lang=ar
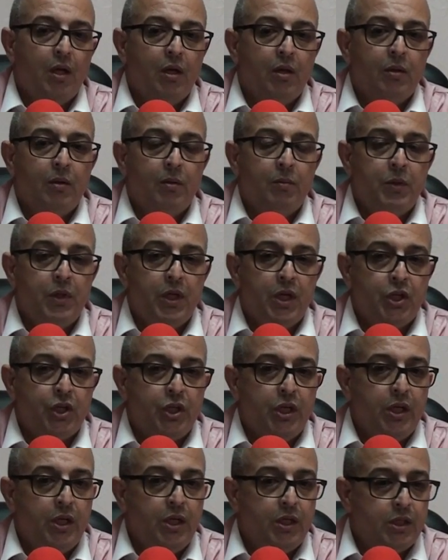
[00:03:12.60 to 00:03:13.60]
من
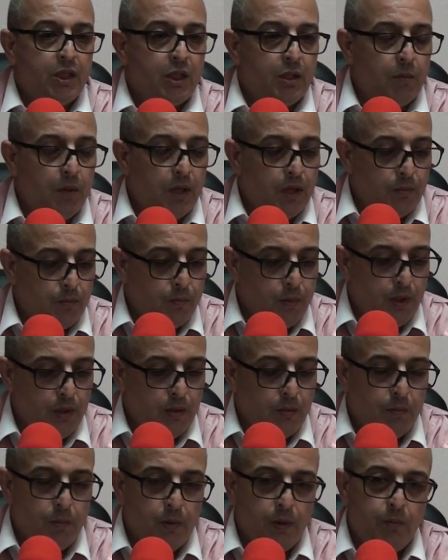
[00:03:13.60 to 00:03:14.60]
أجل الاستثمار
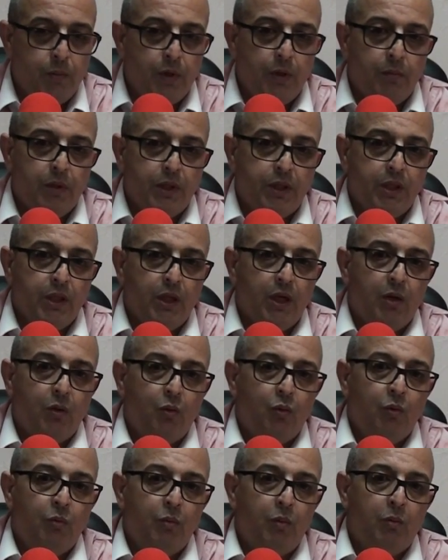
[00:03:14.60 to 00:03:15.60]
بالمدينة
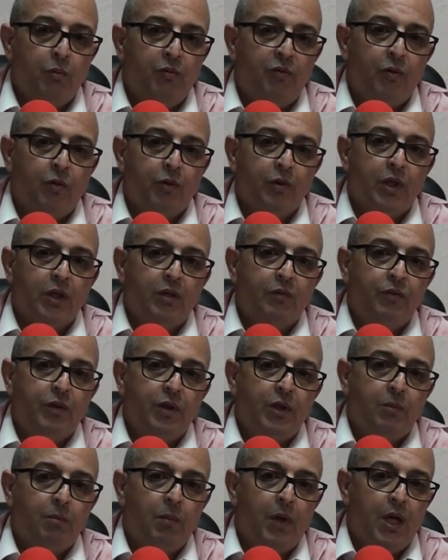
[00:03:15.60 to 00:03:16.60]
والمفاوضات
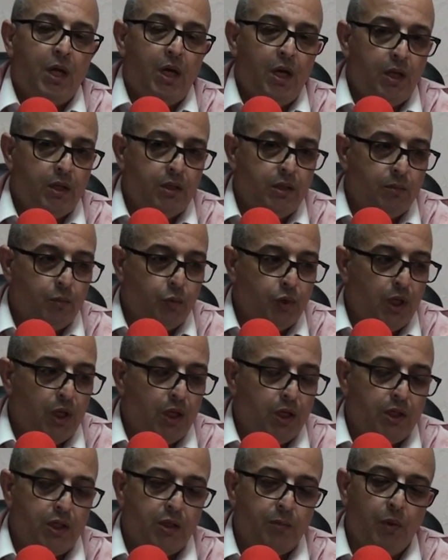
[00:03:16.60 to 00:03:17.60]
في مرحلة
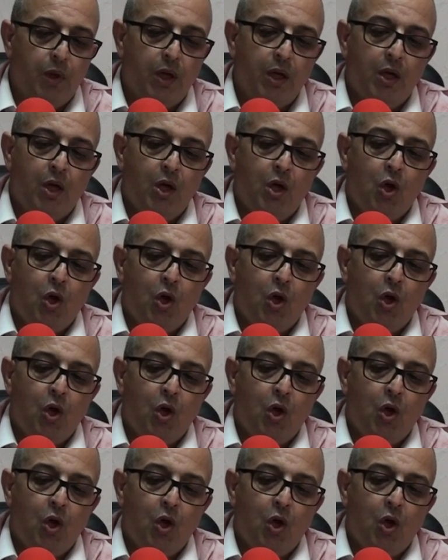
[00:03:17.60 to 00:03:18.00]
متقدمة